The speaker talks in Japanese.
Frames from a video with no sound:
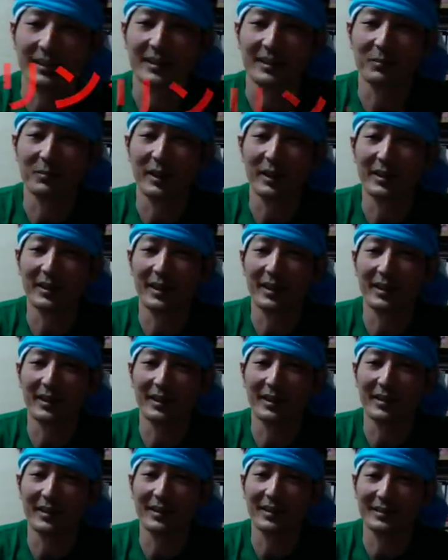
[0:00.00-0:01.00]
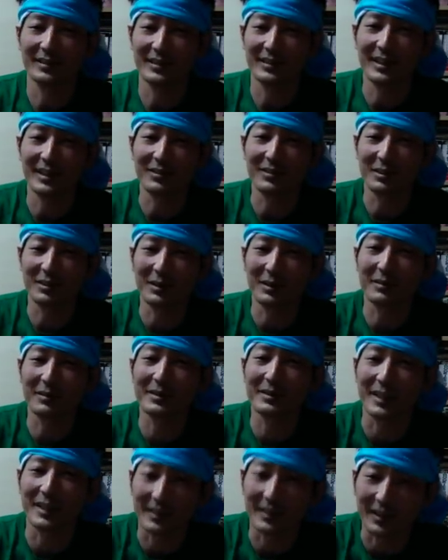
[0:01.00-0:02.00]
下ネタになるに決まってます
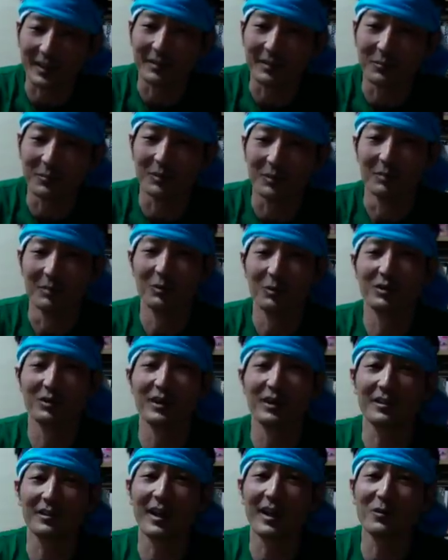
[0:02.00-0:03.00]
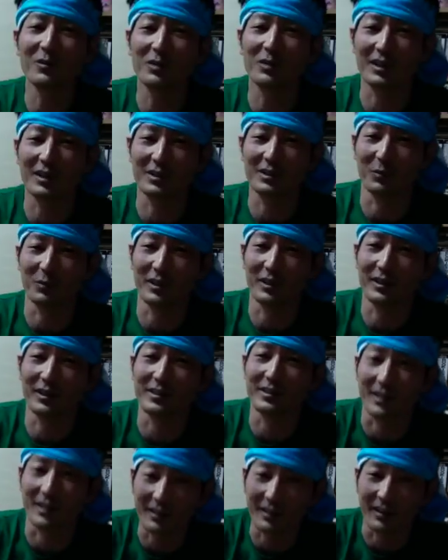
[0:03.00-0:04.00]
からね。もう、もうすでにタイトルが下ネタです
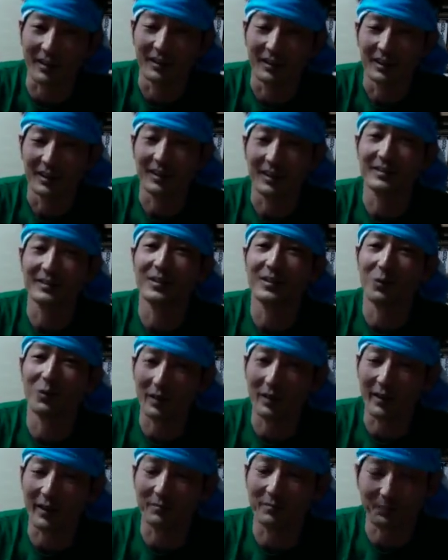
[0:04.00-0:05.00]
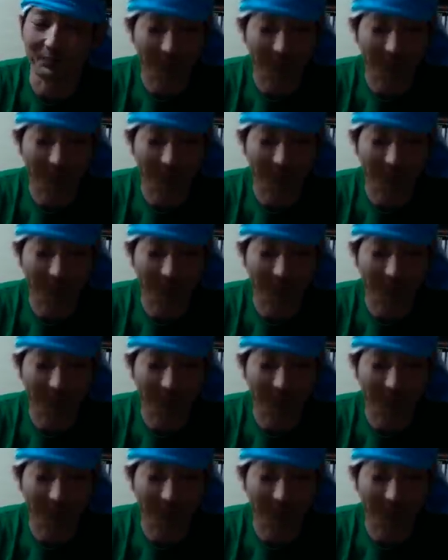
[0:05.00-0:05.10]
からね。火星方形。